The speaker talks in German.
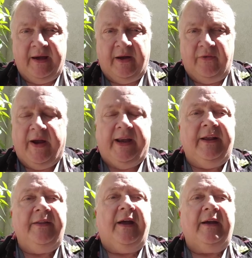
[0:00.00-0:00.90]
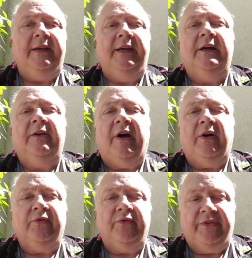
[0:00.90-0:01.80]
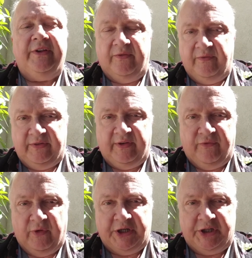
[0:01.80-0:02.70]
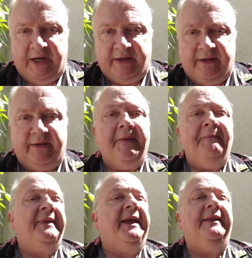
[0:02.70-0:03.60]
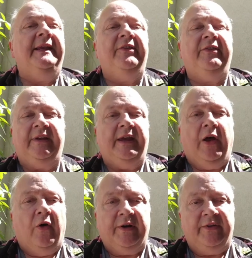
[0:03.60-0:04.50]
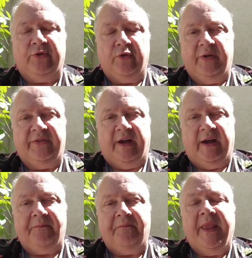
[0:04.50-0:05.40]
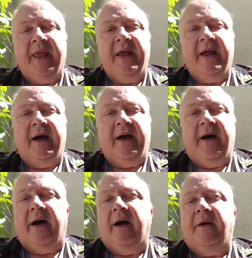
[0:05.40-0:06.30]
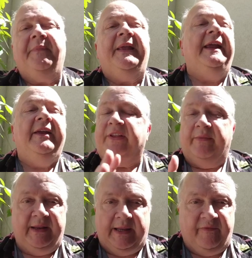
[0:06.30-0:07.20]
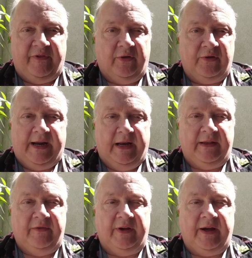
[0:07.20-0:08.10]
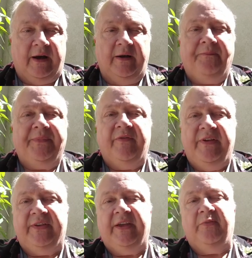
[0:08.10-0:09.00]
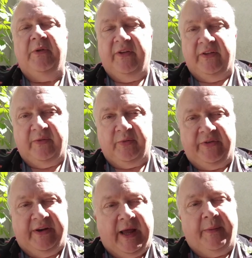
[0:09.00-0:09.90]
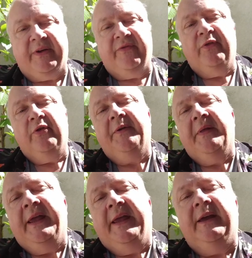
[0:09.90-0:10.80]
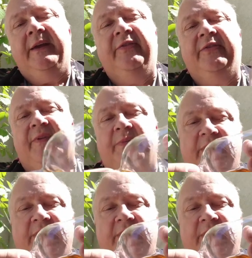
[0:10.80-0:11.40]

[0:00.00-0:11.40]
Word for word: äh, vor einigen Tagen hier war und uns diesen Whisky vorgestellt hat, kann nichts genaueres darüber sagen. Äh, ist aber in dem Fall auch relativ egal. Der Whisky ist mit 40% Prozent abgefüllt. Er ist, wenn